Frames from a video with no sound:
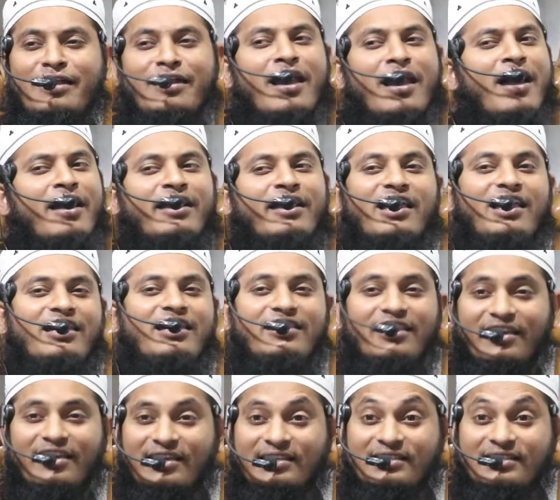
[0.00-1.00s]
না খেয়ে
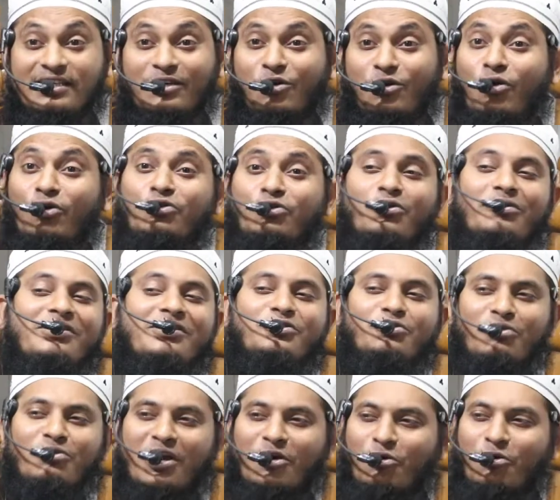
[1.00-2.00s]
থেকেছি কত
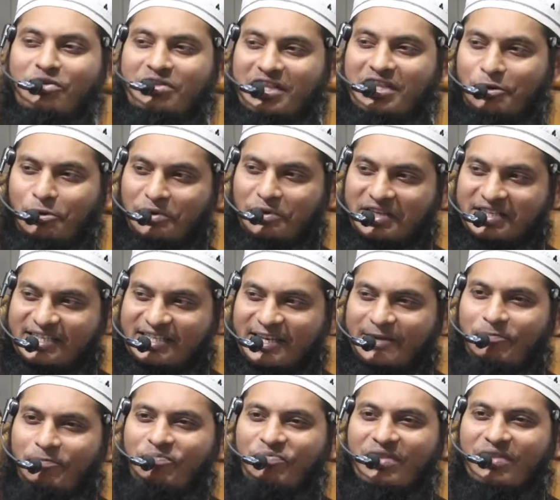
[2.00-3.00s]
কিছু না করতে হয়েছে
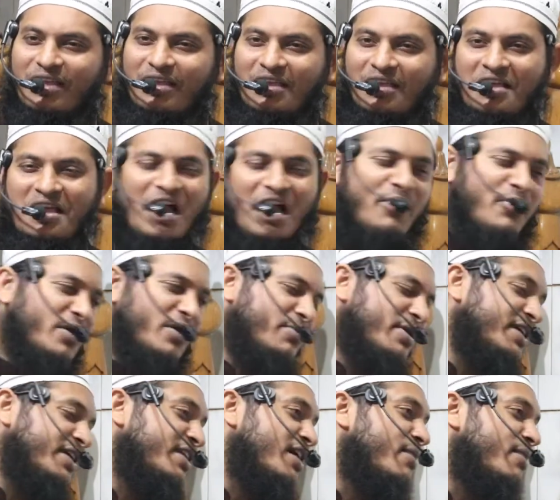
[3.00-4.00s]
আমার
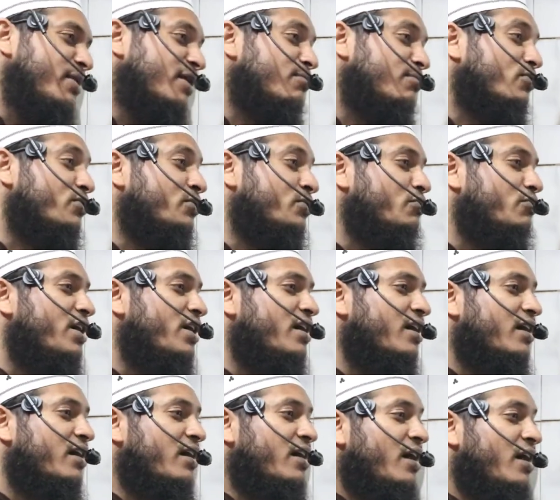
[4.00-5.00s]
ভাইরা আমার বন্ধুরা
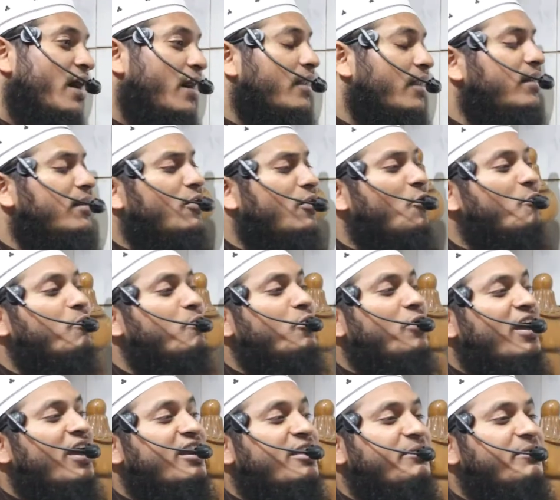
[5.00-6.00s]
আল্লাহ
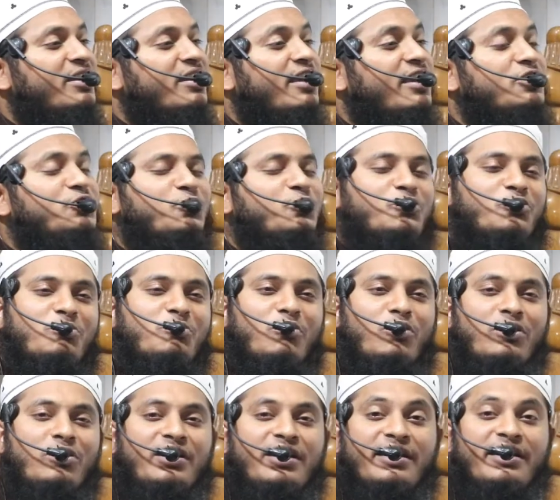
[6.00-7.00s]
রব্বুল আলমিন এই জন্য
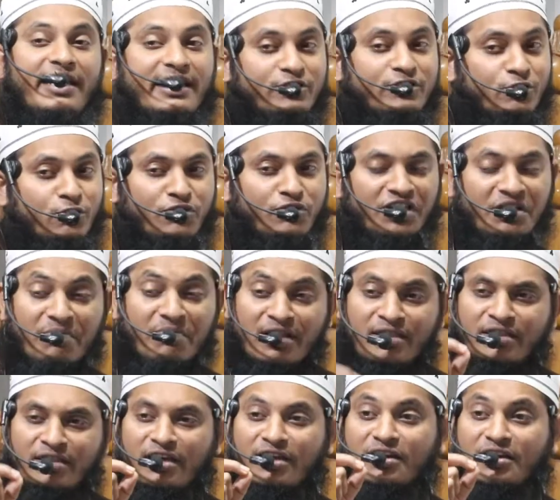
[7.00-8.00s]
বললেন একজন
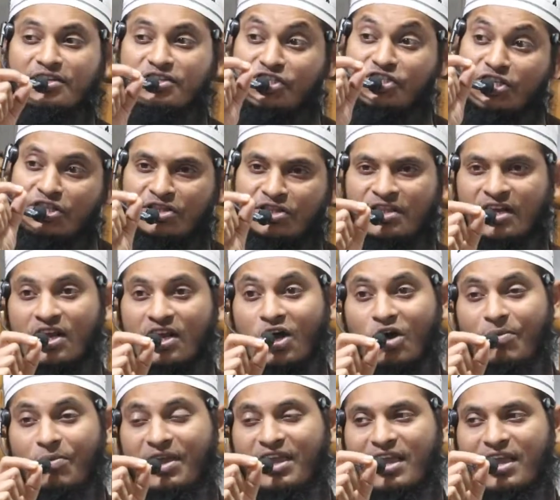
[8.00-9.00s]
ইমানদারের চিন্তাটা
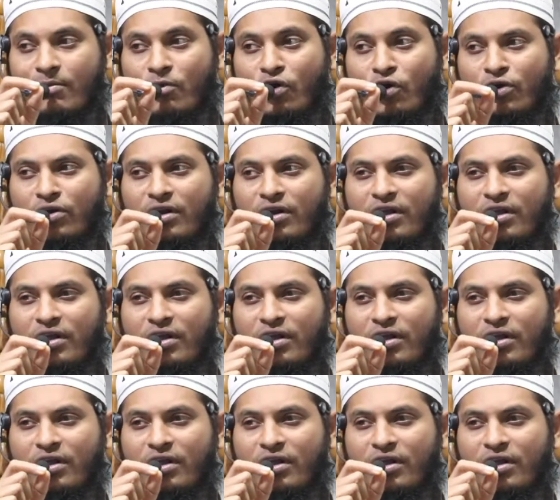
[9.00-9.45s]
হবে কেমন